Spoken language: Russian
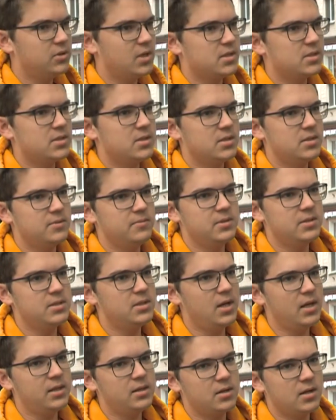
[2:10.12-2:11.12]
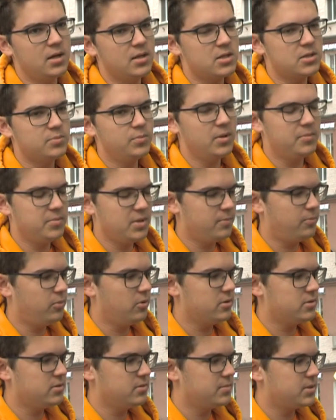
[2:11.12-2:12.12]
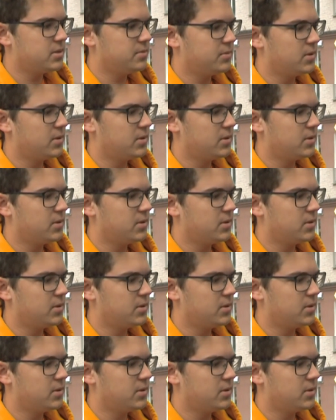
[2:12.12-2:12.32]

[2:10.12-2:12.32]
нас есть вентилятор, конечно, мы им не пользуемся,